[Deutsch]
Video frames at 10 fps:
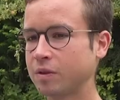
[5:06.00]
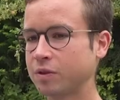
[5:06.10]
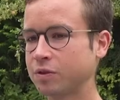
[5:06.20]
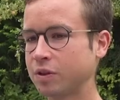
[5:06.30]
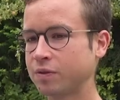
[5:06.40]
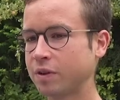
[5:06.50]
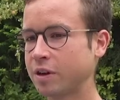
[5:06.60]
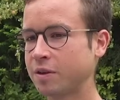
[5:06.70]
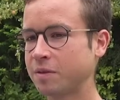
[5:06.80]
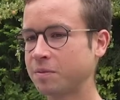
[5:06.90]
Also das
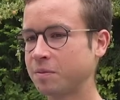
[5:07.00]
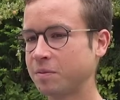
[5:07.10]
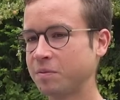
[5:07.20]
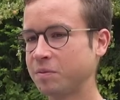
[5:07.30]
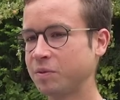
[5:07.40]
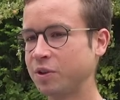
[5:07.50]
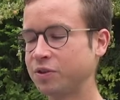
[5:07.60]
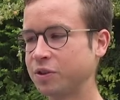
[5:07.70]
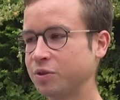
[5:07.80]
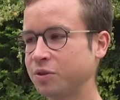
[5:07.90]
war,
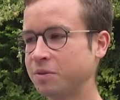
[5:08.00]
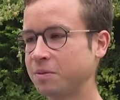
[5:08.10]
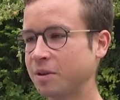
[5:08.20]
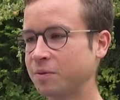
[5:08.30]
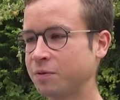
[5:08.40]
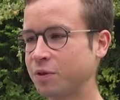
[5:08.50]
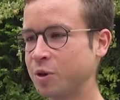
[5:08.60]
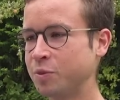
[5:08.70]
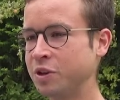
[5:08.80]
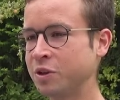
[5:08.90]
ist natürlich von
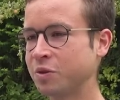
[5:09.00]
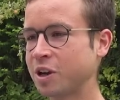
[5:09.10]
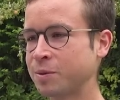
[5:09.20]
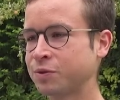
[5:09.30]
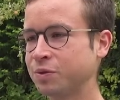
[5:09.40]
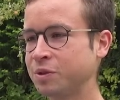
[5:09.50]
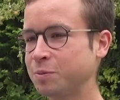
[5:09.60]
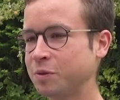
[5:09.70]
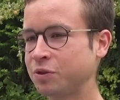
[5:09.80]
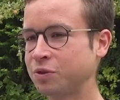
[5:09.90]
den Bedingungen her absolut nicht
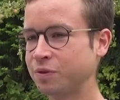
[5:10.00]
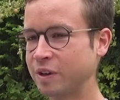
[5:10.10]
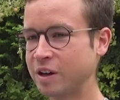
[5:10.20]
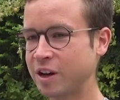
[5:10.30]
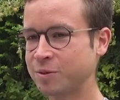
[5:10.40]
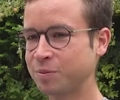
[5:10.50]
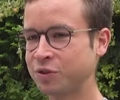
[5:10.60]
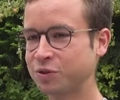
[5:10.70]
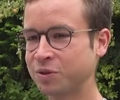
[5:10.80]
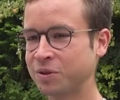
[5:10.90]
mit zu vergleichen
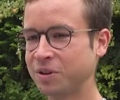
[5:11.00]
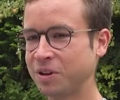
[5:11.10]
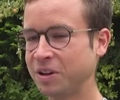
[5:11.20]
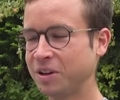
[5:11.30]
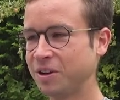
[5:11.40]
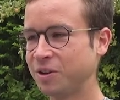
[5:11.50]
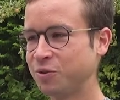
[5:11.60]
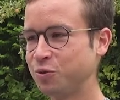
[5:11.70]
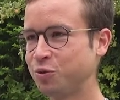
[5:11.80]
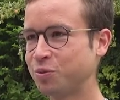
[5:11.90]
mit so
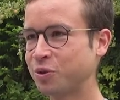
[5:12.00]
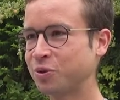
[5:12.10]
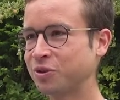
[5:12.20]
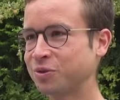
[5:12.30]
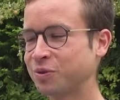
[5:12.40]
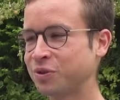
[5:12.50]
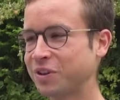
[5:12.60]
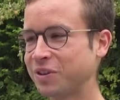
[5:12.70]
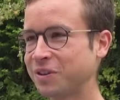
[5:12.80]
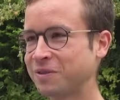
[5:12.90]
Duisburg oder so, wo es
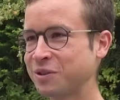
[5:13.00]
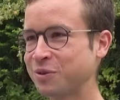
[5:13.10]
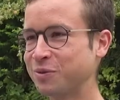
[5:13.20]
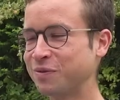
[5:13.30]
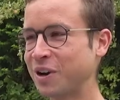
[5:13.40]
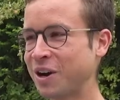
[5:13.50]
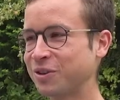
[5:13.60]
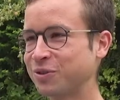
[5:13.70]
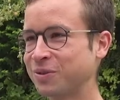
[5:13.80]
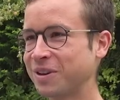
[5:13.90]
halt eigentlich nur flach
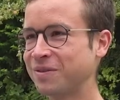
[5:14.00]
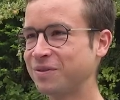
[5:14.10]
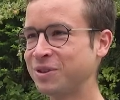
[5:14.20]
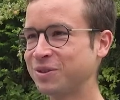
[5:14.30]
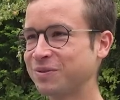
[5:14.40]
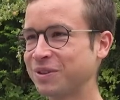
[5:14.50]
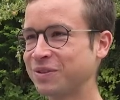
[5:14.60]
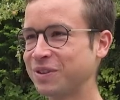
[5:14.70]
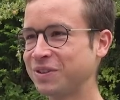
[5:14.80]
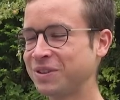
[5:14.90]
ist und kein Wind und
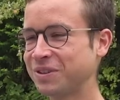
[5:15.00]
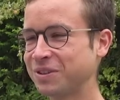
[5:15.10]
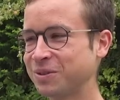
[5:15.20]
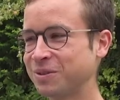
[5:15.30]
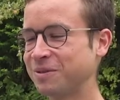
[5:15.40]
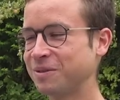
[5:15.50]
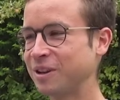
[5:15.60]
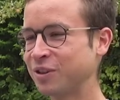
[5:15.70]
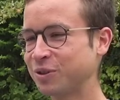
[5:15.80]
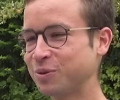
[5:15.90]
was weiß ich. Also äh,
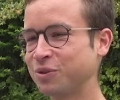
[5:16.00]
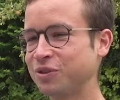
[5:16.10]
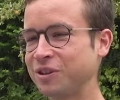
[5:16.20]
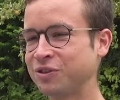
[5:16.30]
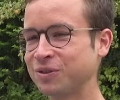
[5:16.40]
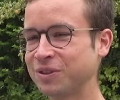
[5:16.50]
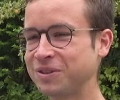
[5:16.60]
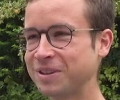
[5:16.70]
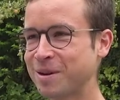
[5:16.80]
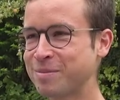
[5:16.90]
Lanzarote geht schon
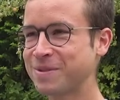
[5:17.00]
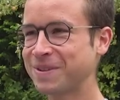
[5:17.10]
richtig ab.